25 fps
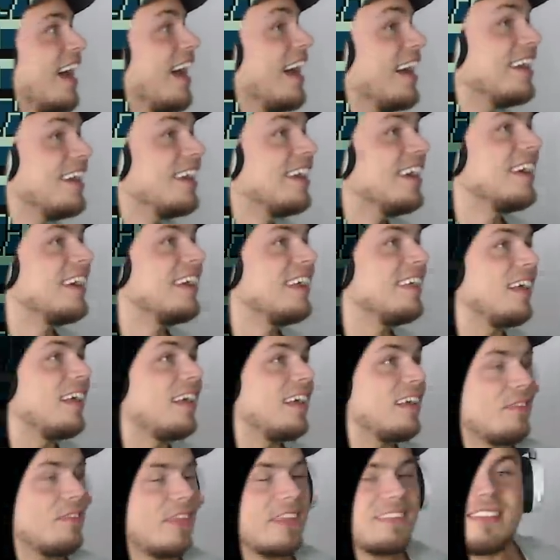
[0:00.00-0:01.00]
Ey,
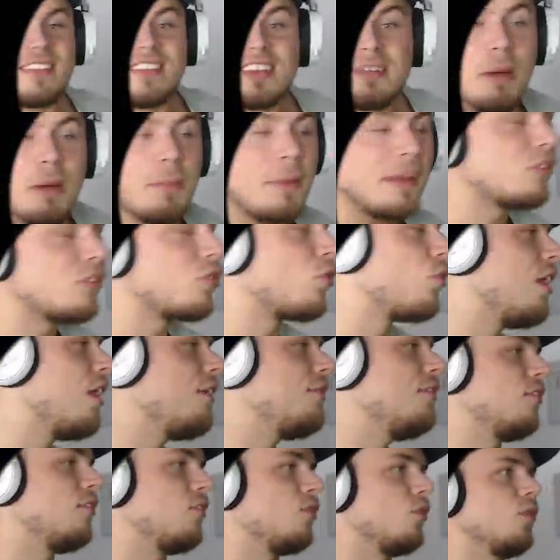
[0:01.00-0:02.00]
das ist immer bei
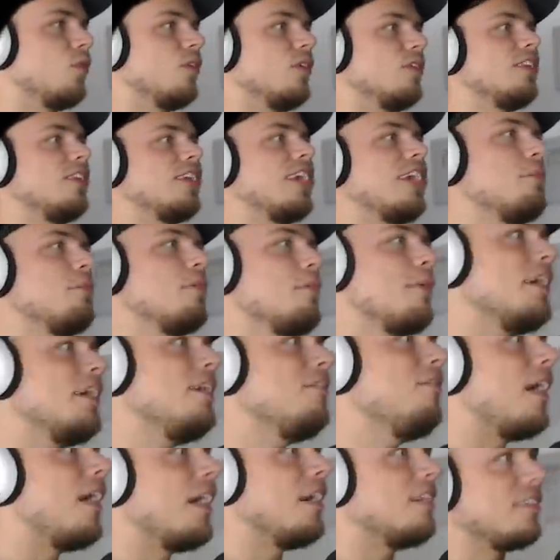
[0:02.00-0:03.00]
Troll-Level so. Sie geben immer
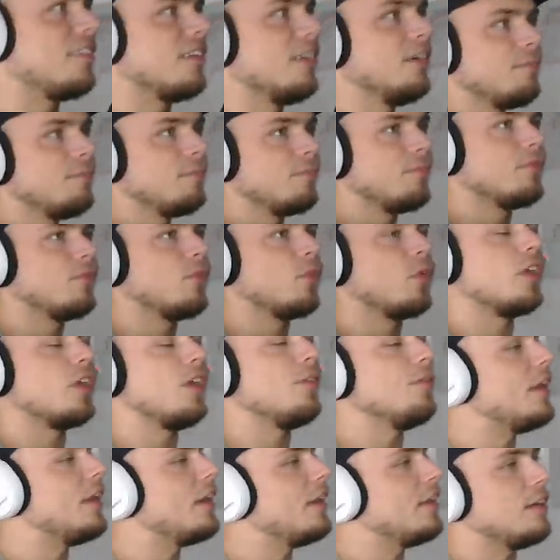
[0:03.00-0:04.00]
Hinweise.
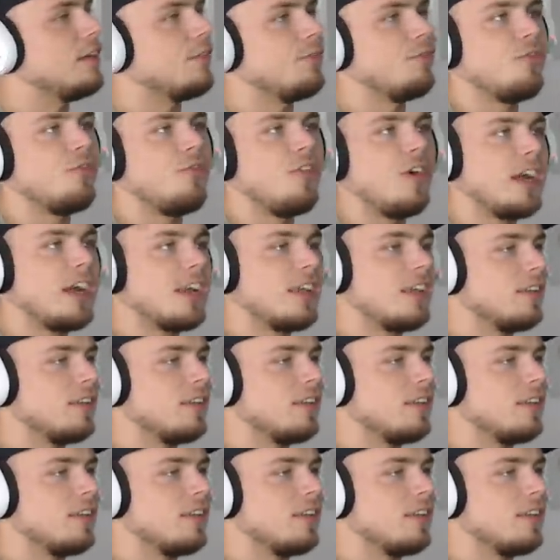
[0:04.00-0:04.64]
Okay, wieder hier. Fuck